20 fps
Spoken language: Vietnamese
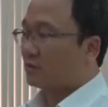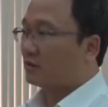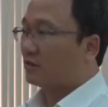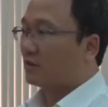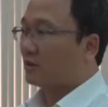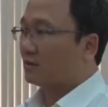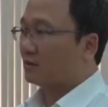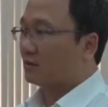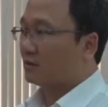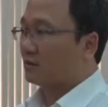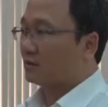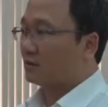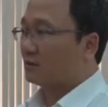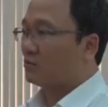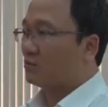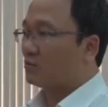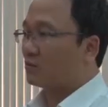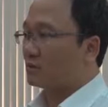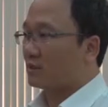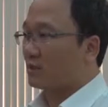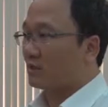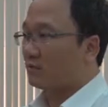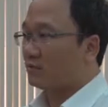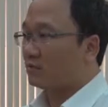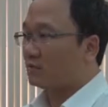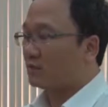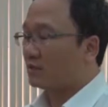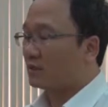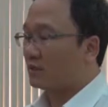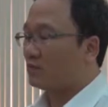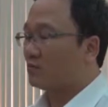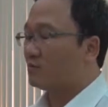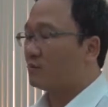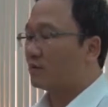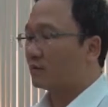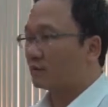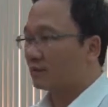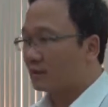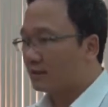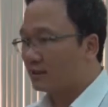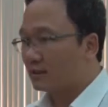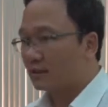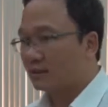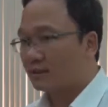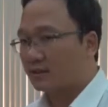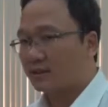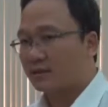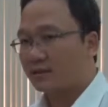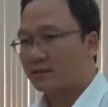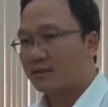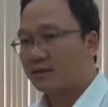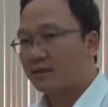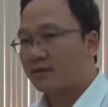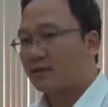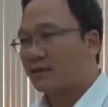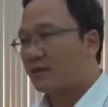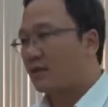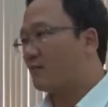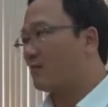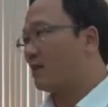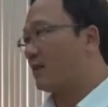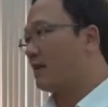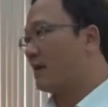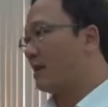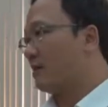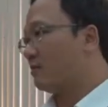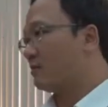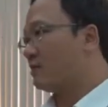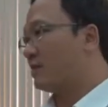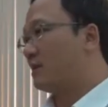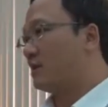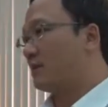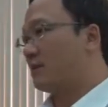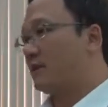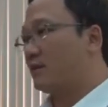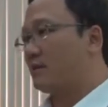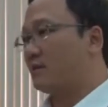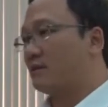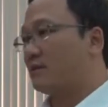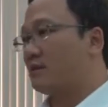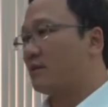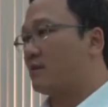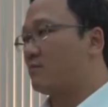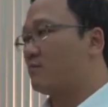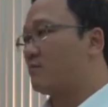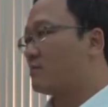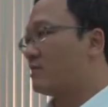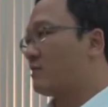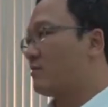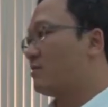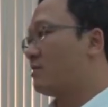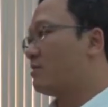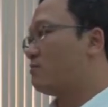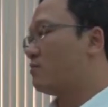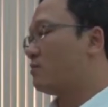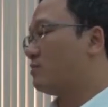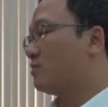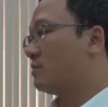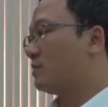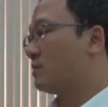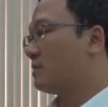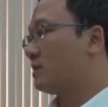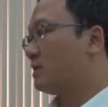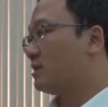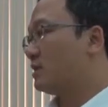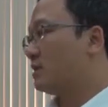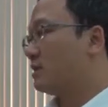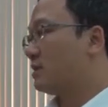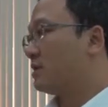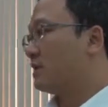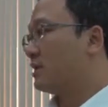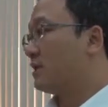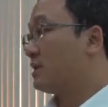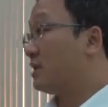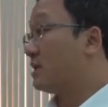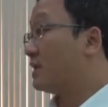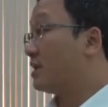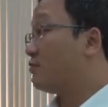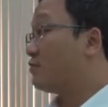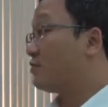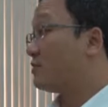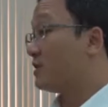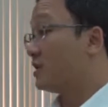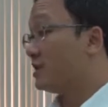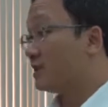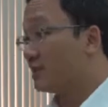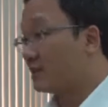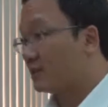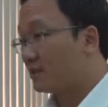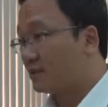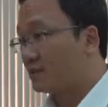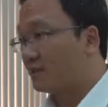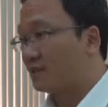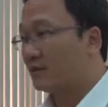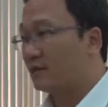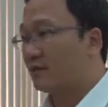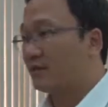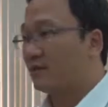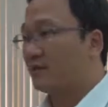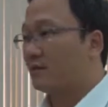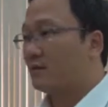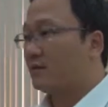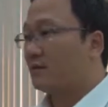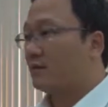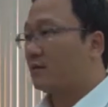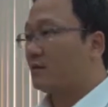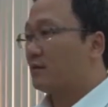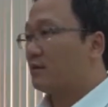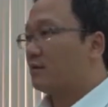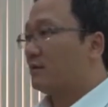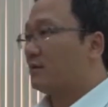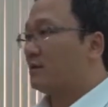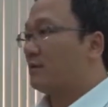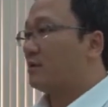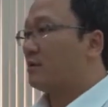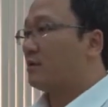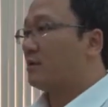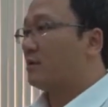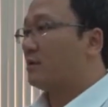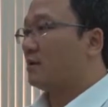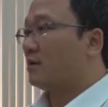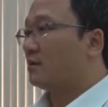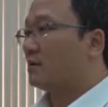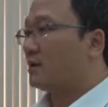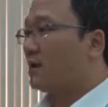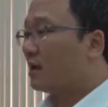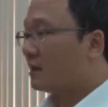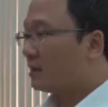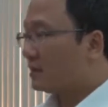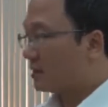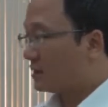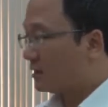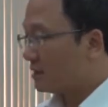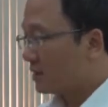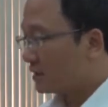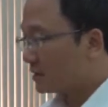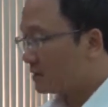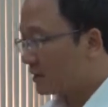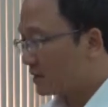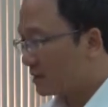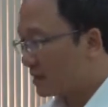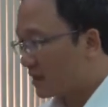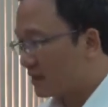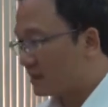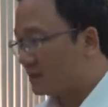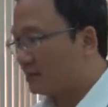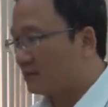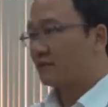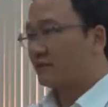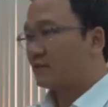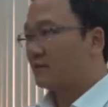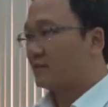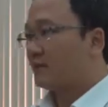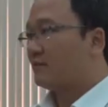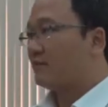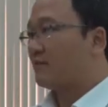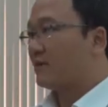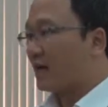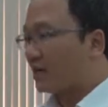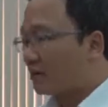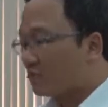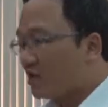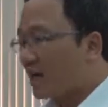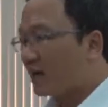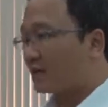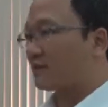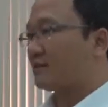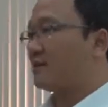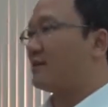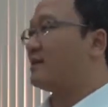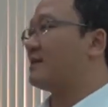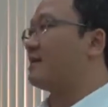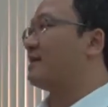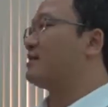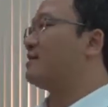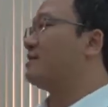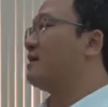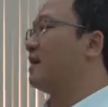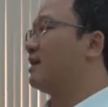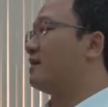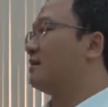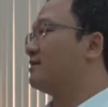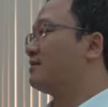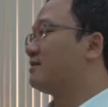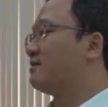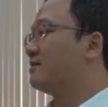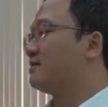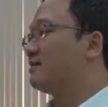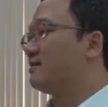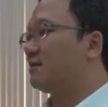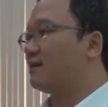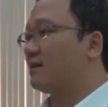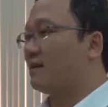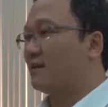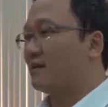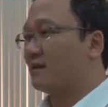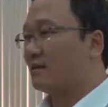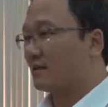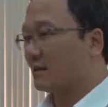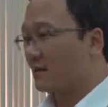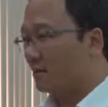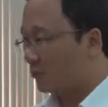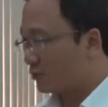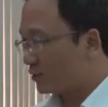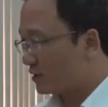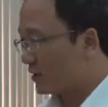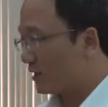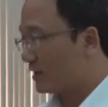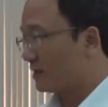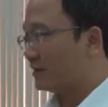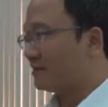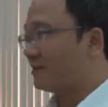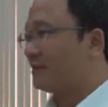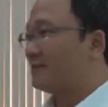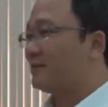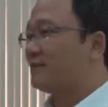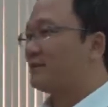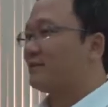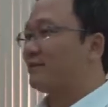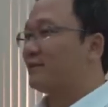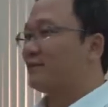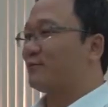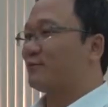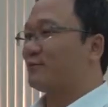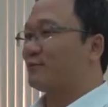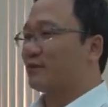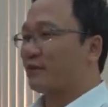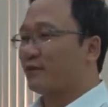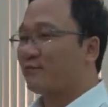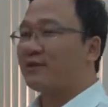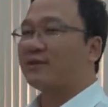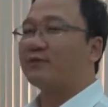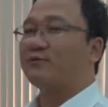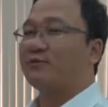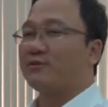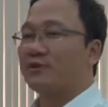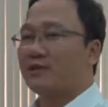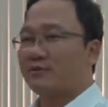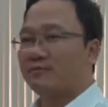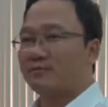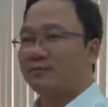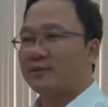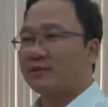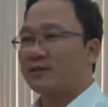cái tuần à, từ mùng 6 đến ngày mùng tháng 4 ấy, thì 5 ngày đầu tức là ngày từ ngày mùng 6 ngày mùng ngày đến ngày mùng 9 ấy thì à, Ờ, các lực lượng chức năng đặc biệt là nhà trường tức là hiệu trưởng thế rồi giáo viên chủ nhiệm